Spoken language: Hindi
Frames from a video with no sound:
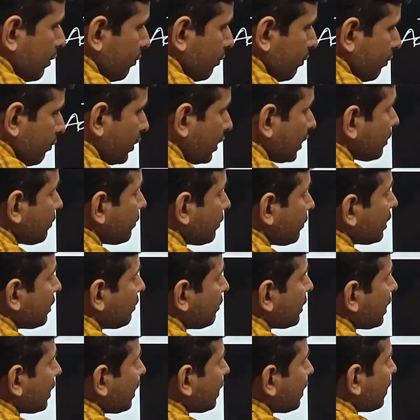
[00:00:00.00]
प्रोडक्ट मेथड
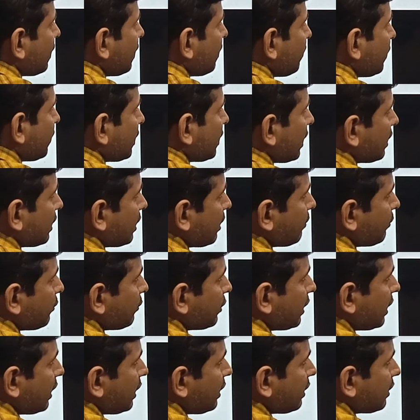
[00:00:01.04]
में क्या करने बताए थे आपको
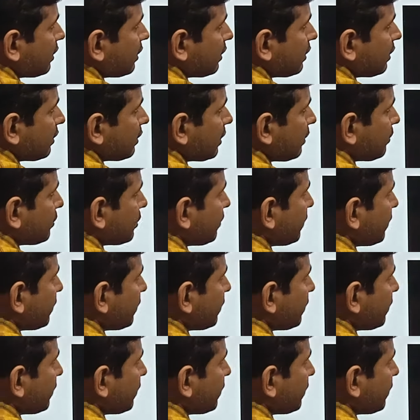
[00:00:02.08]
डेट सबसे